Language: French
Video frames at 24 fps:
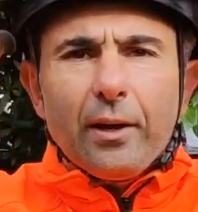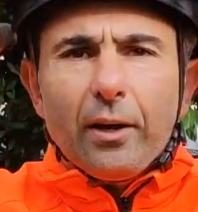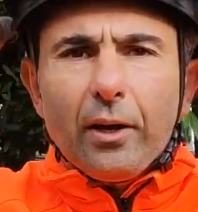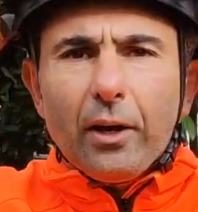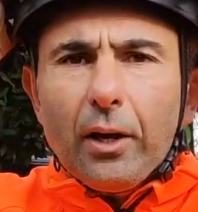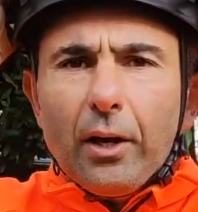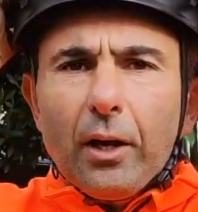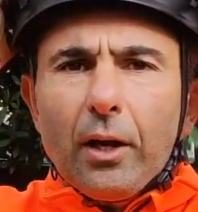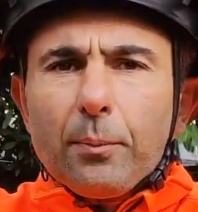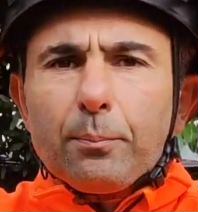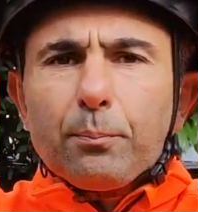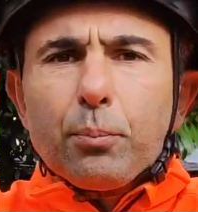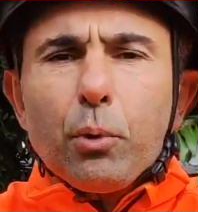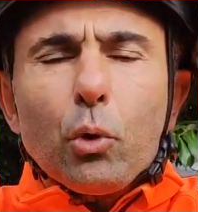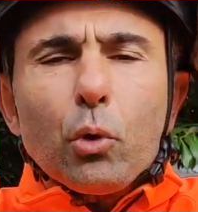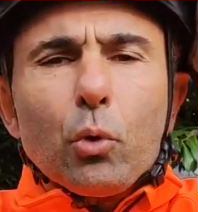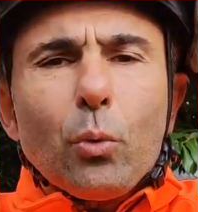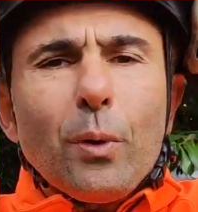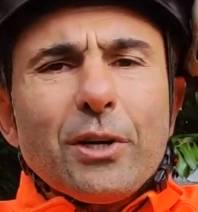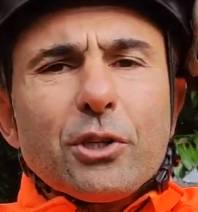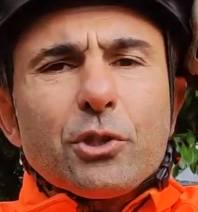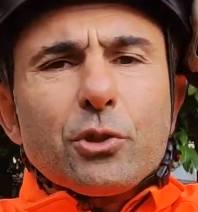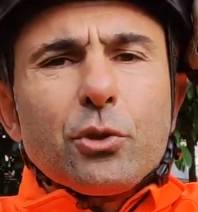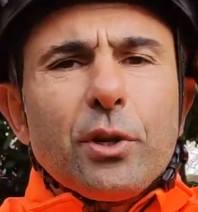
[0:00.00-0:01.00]
euh,
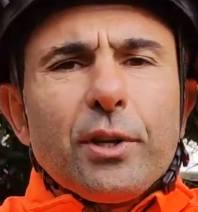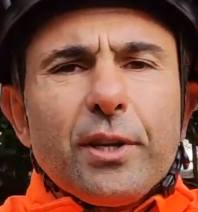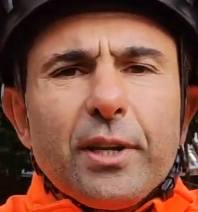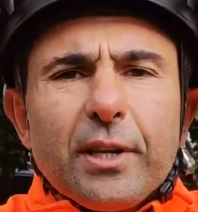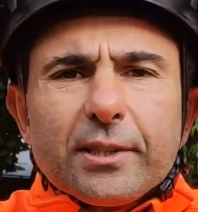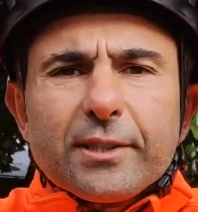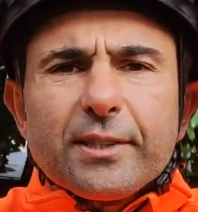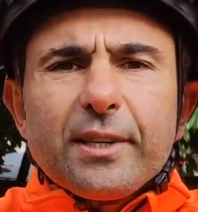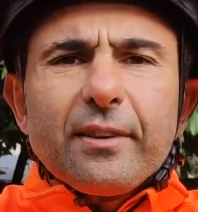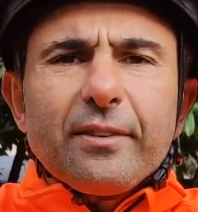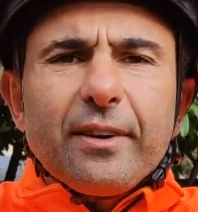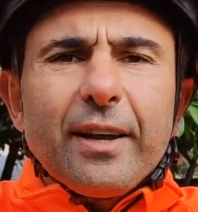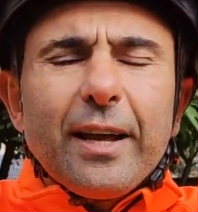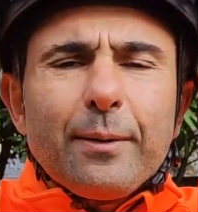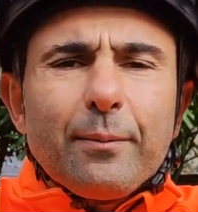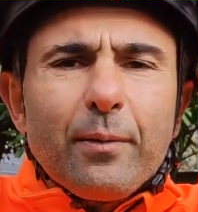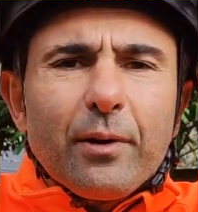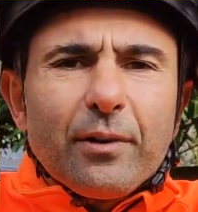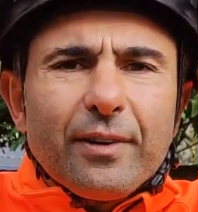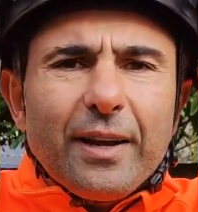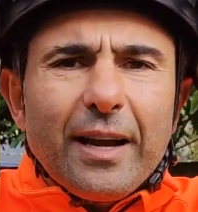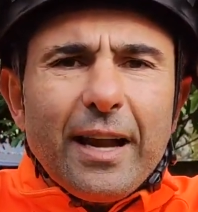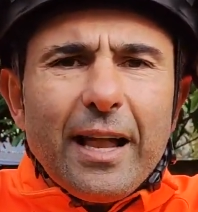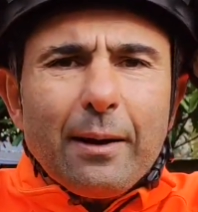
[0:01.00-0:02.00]
pourquoi je te dis que c'est vraiment
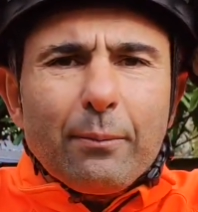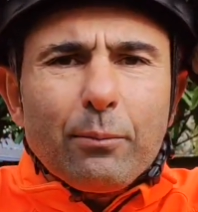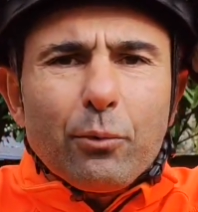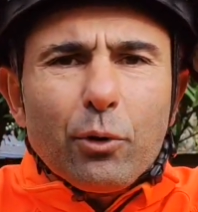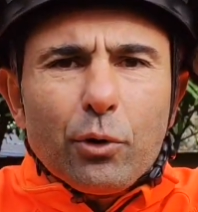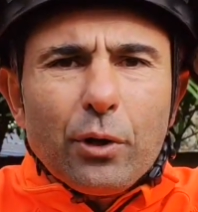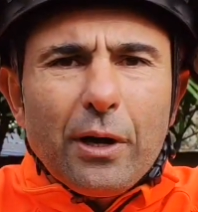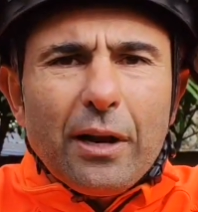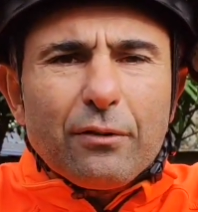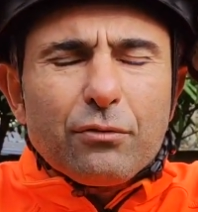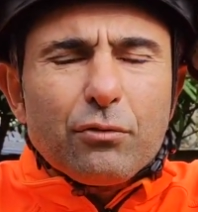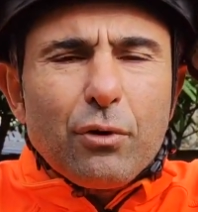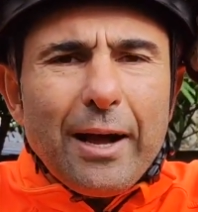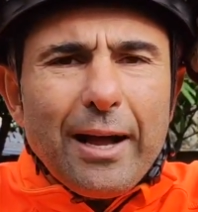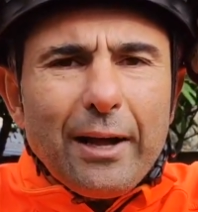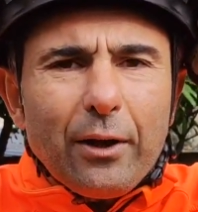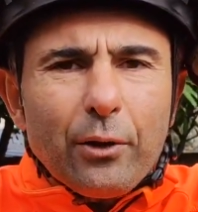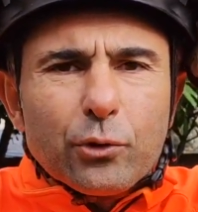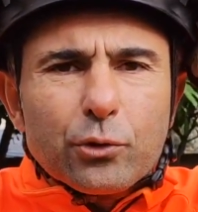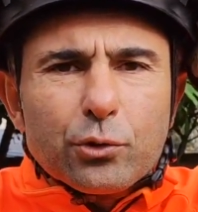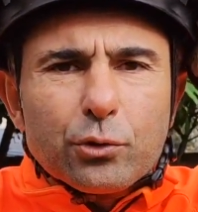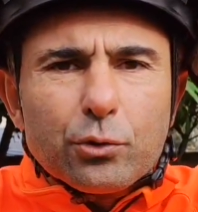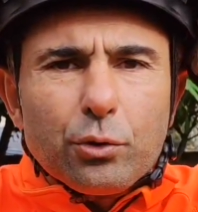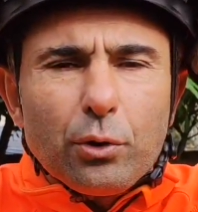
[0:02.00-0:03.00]
valable de
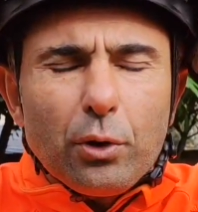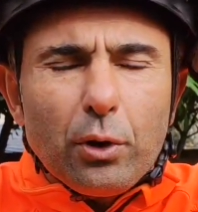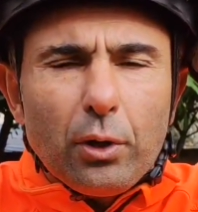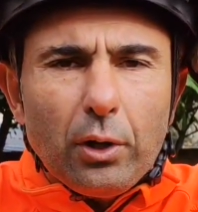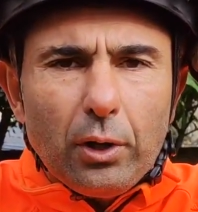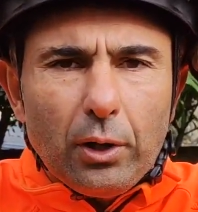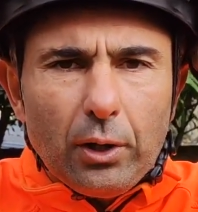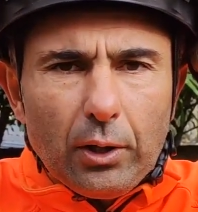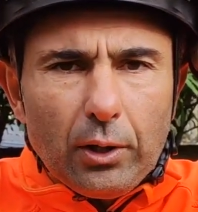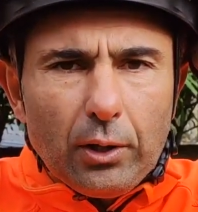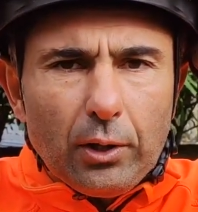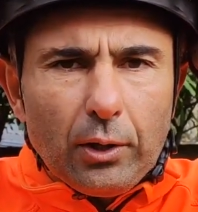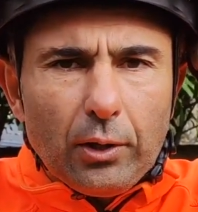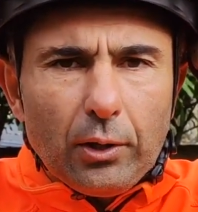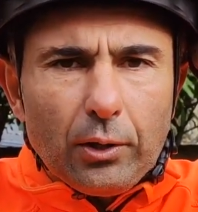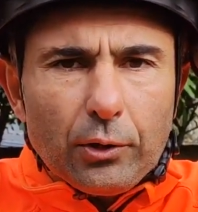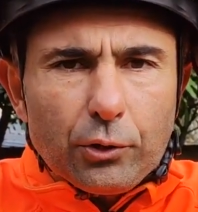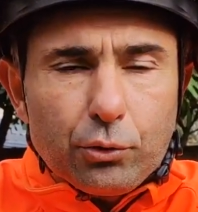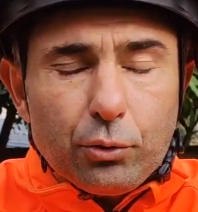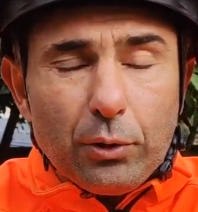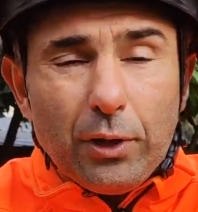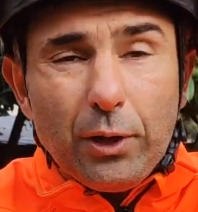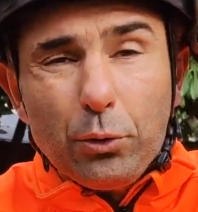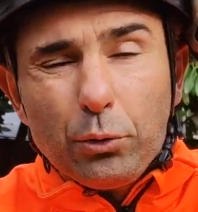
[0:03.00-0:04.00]
l'avoir sur, euh,
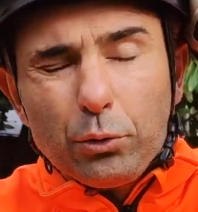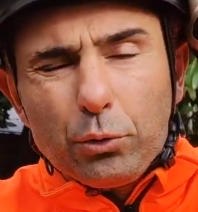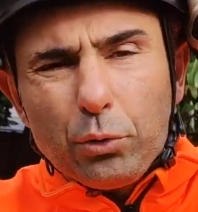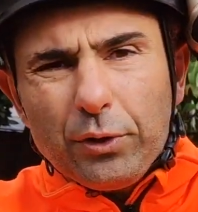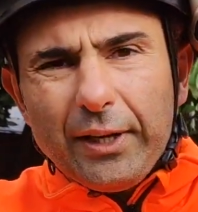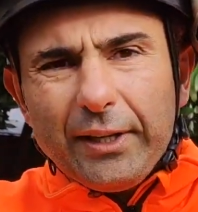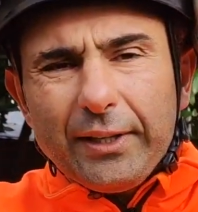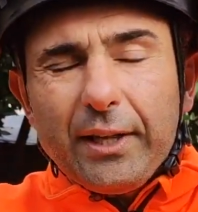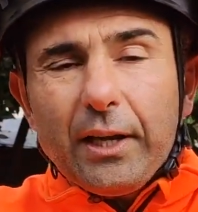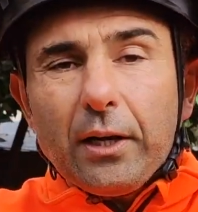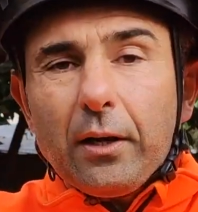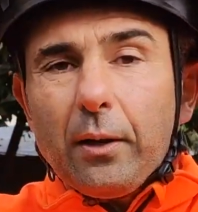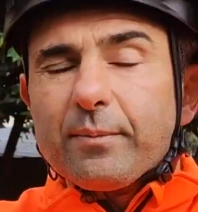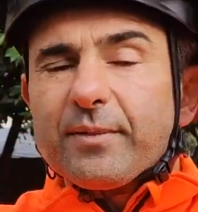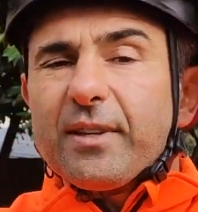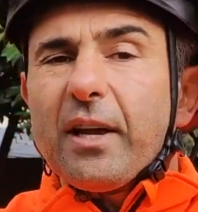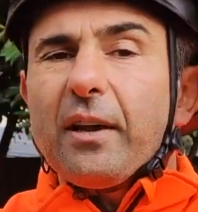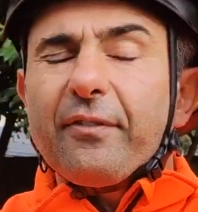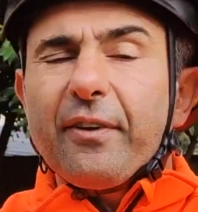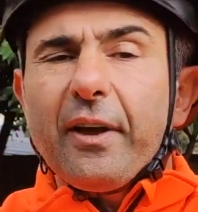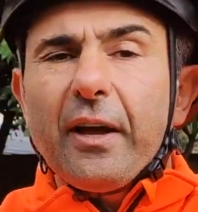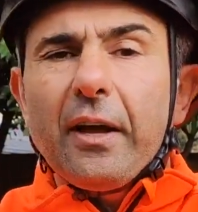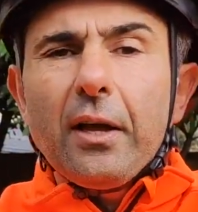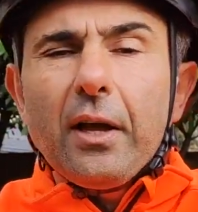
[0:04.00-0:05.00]
sur un autotracté comme ça,
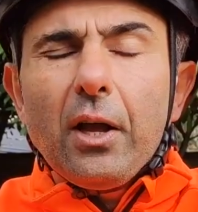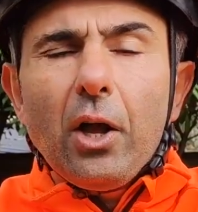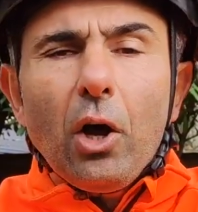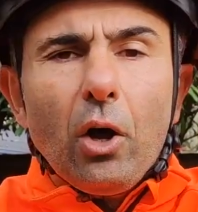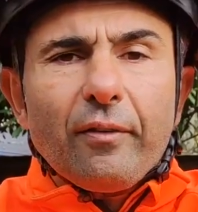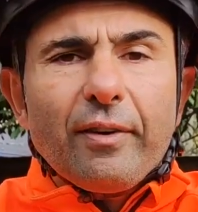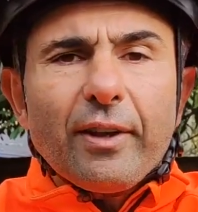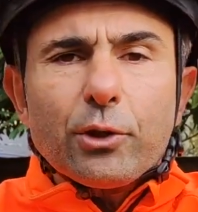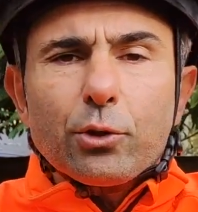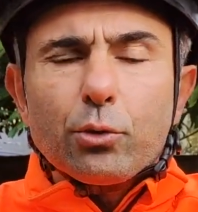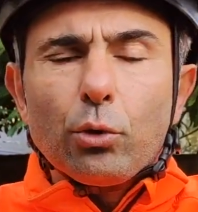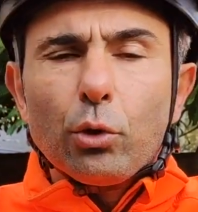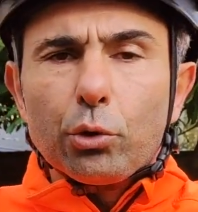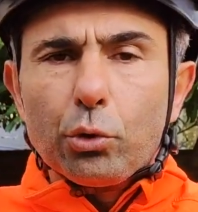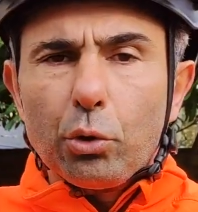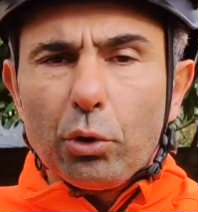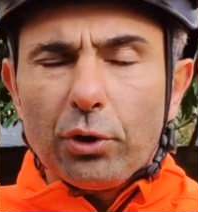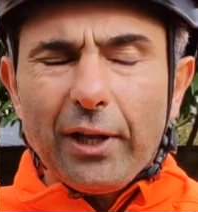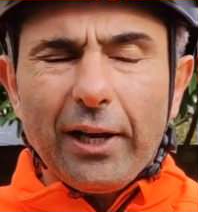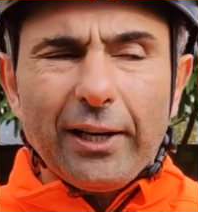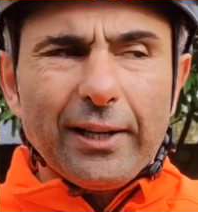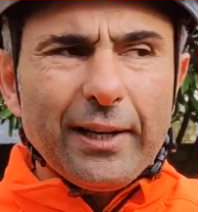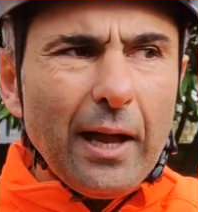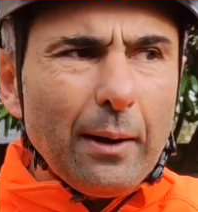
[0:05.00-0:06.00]
enfin en version
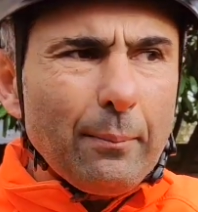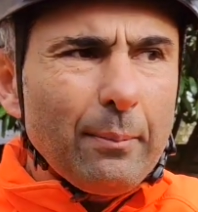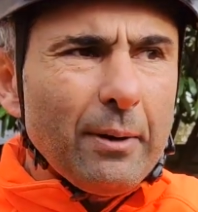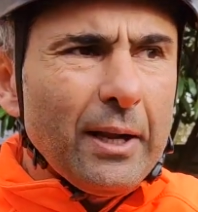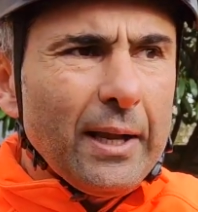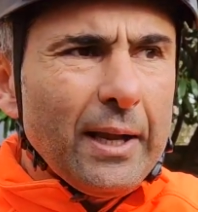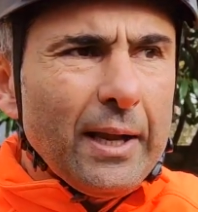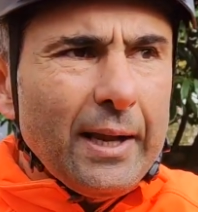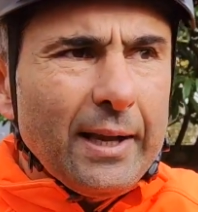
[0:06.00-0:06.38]
autotractable